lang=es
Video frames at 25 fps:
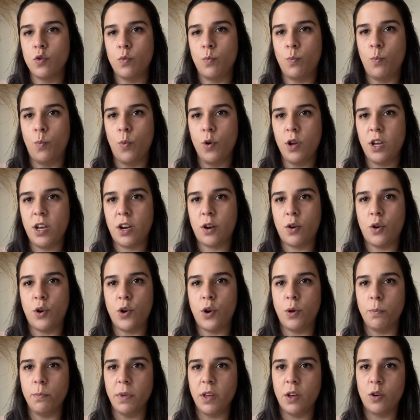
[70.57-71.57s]
muy
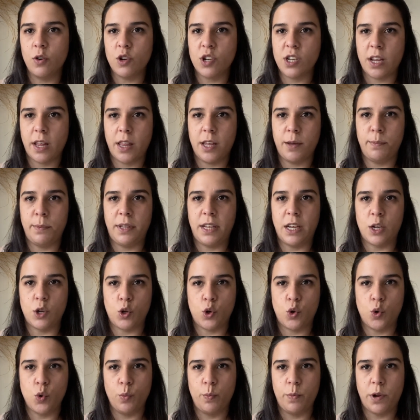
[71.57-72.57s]
ergonómico, se adapta
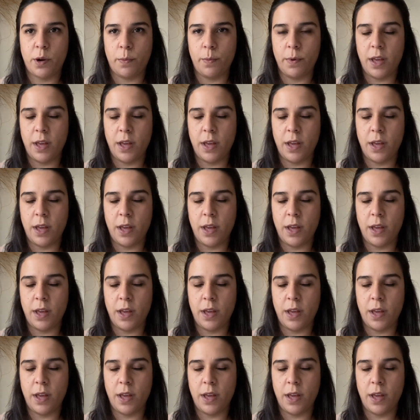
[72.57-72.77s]
súper